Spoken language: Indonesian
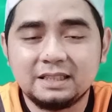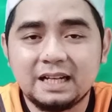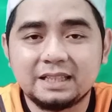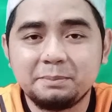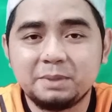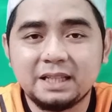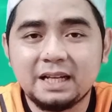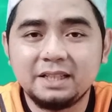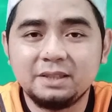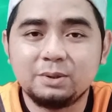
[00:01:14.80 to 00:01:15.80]
nggak e, ribet
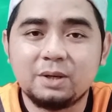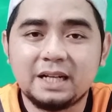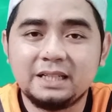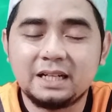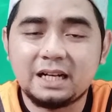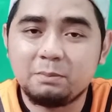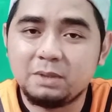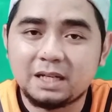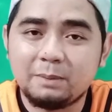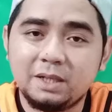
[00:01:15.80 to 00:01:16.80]
lagi tuh ada
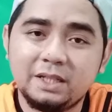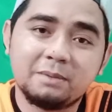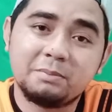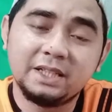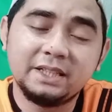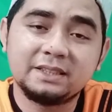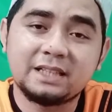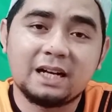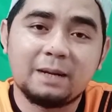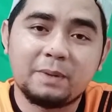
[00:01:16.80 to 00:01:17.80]
kabel-kabel yang
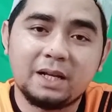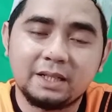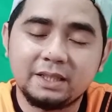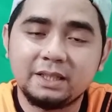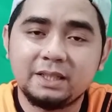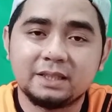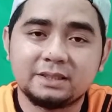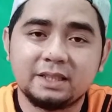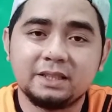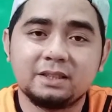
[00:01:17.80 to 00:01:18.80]
melintang apalagi yang
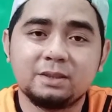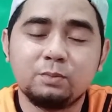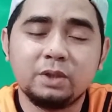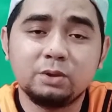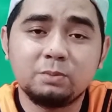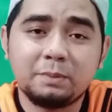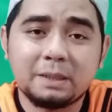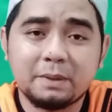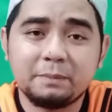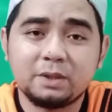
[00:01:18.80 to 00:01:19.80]
sering kita temui itu
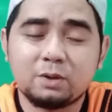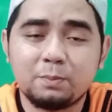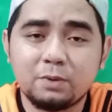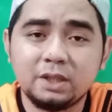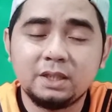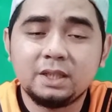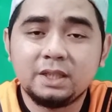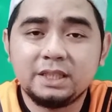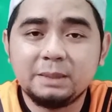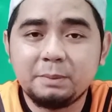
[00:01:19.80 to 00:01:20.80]
beberapa mikrofon
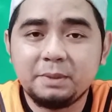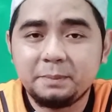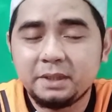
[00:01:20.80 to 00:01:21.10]
dia memiliki